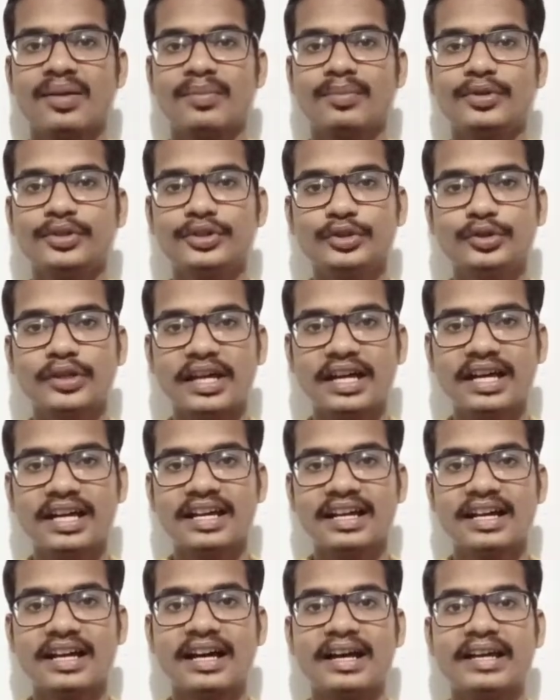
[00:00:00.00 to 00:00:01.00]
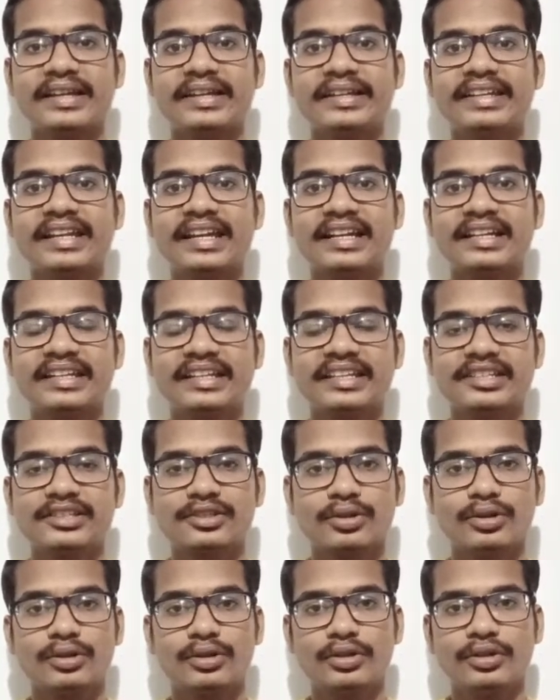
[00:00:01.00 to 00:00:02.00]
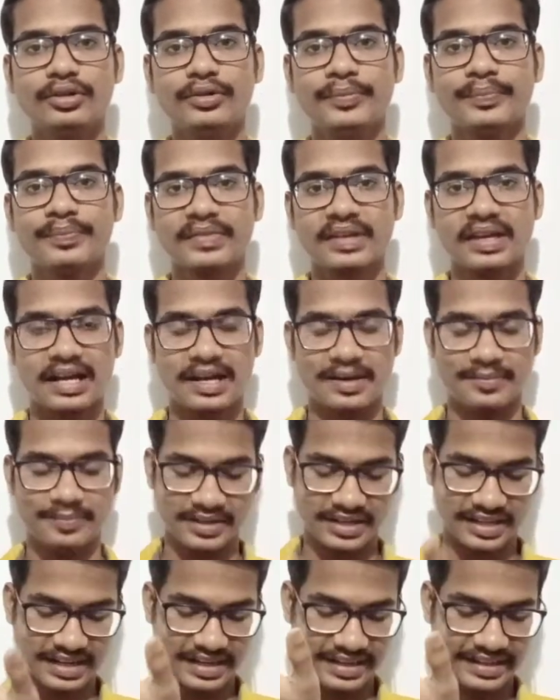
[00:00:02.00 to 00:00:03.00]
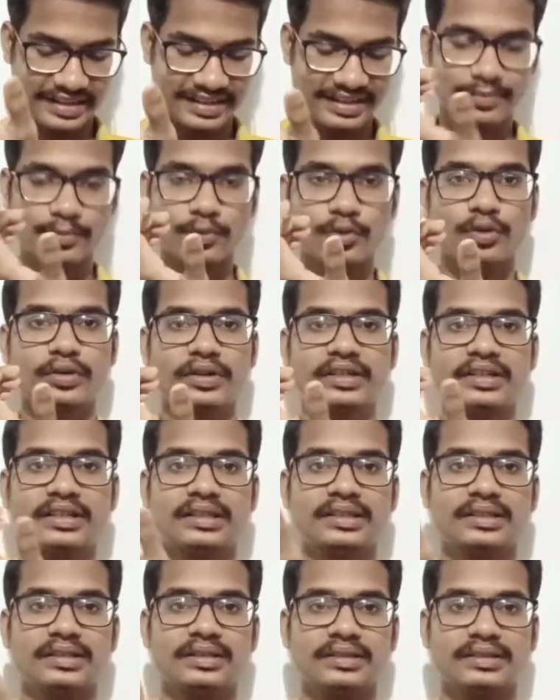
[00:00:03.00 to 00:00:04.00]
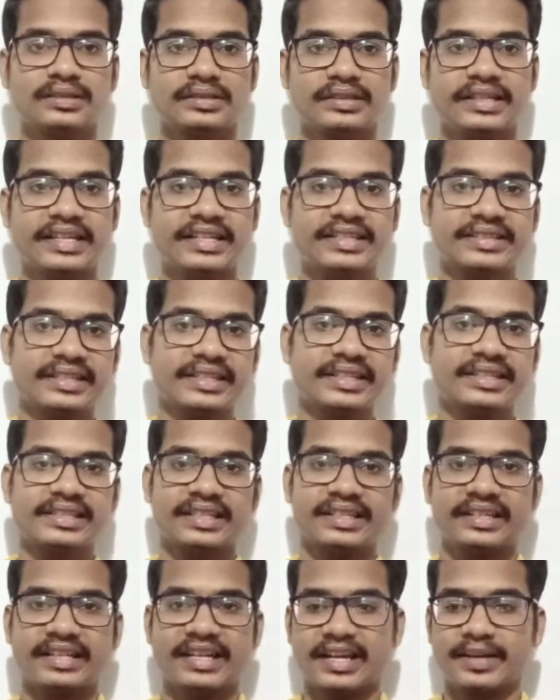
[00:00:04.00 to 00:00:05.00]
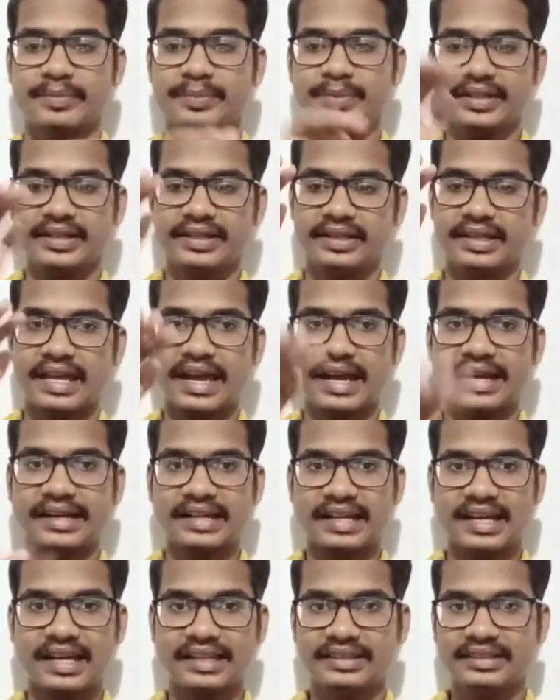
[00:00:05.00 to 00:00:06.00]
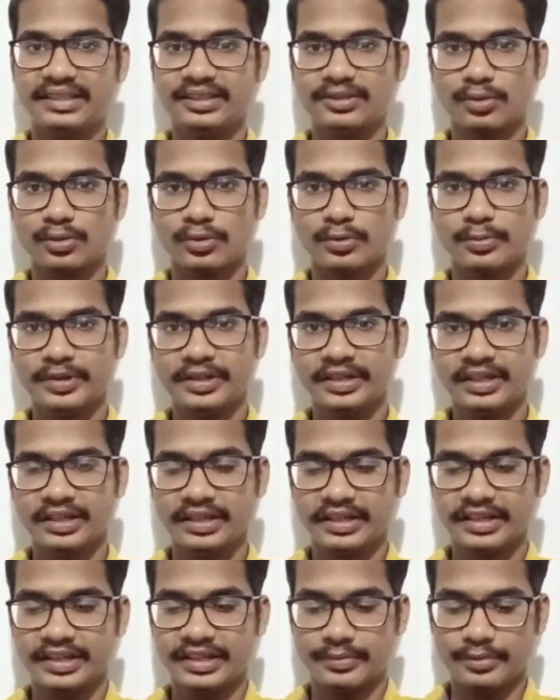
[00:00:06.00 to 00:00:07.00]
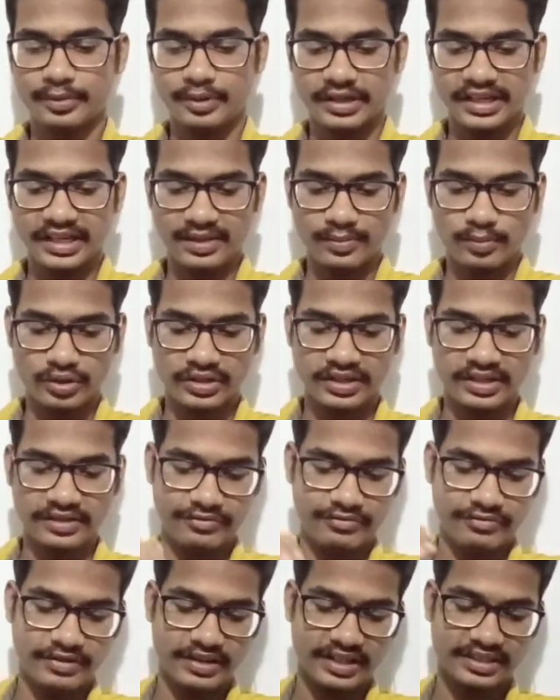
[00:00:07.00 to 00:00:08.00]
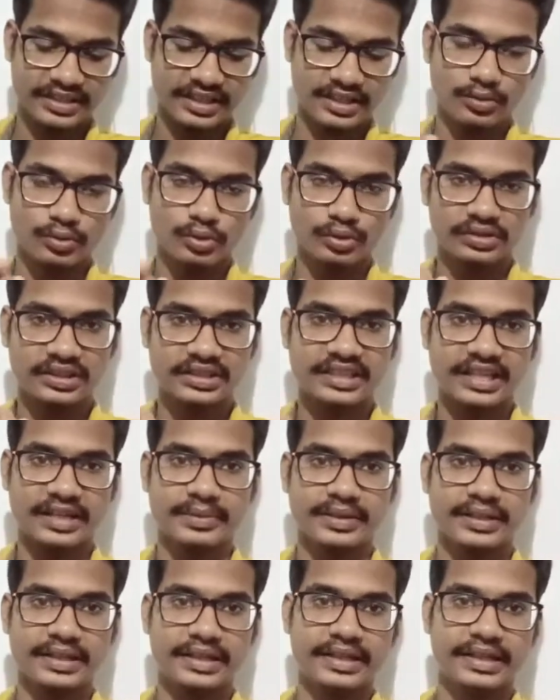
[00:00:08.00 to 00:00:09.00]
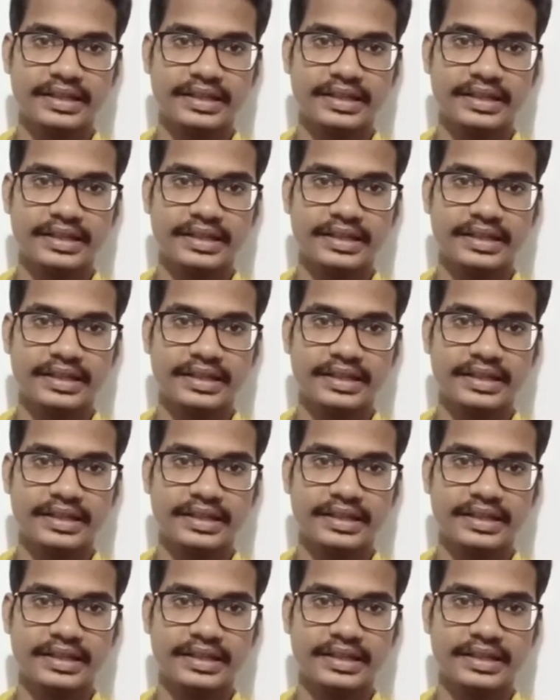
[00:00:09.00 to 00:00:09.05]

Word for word: বন্ধুরা এটা টেস্ট হলো আপনারা এলবো এক্সটেনশানে রাখবেন একটা হাত দিয়ে ধরবেন এবং এলবোকে ফ্লেকশন করতে চাইবেন